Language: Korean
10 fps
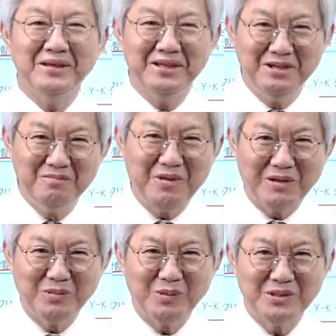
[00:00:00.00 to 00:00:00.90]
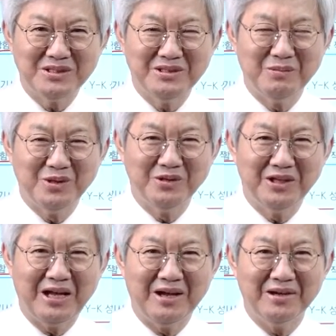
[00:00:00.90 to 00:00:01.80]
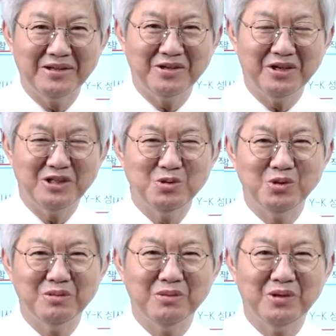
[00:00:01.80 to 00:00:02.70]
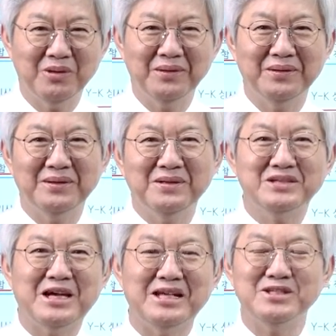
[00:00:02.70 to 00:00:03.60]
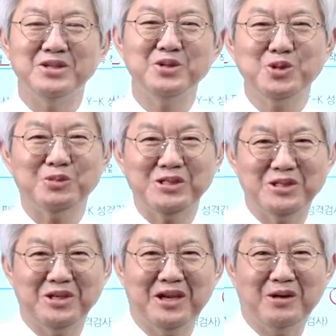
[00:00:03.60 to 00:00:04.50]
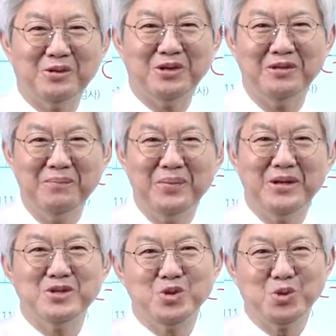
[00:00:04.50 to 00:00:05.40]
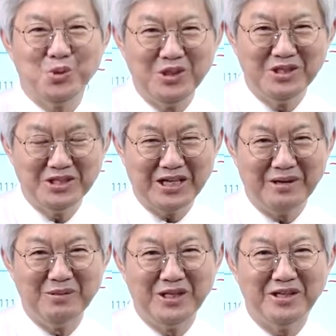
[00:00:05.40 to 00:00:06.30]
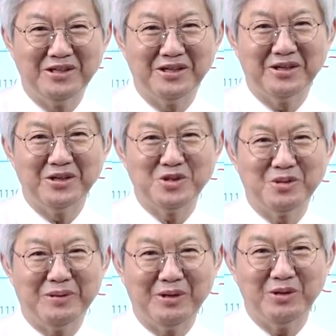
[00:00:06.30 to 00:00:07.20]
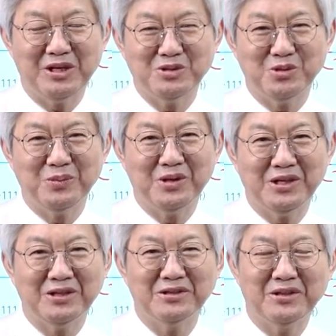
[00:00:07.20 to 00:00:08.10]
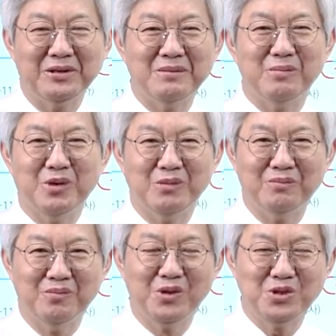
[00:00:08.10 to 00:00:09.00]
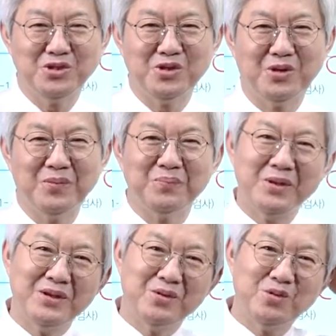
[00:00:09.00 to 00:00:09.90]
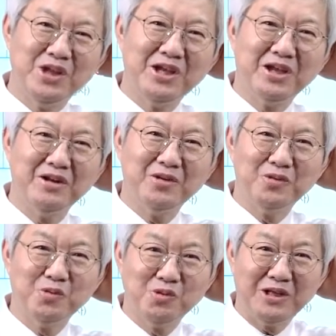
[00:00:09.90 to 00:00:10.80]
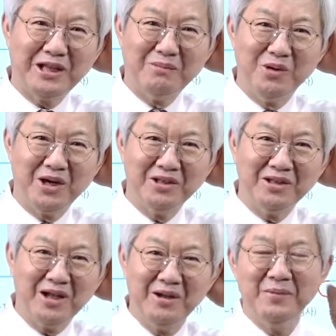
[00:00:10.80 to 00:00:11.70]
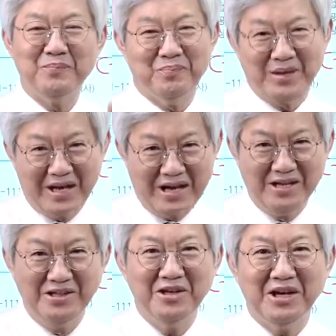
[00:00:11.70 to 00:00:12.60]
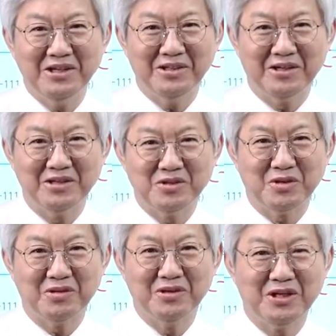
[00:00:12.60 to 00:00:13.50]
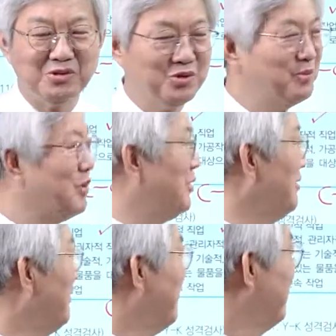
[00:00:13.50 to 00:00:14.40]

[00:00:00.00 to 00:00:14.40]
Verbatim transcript: 이런 방법을 써먹는다. 이걸 가지고 우리는 뭐 이제 안전을 좀 했으니까 우리는 수준 있는 사람이 돼야 된다 그랬죠. 바로 이걸 가지고 뭐다 그, 뭐 무엇이죠? 우리에게는 누구나 다 뭐가 있다? 아이디어가 있다 그랬죠. 그걸 가지고 우리는 뭐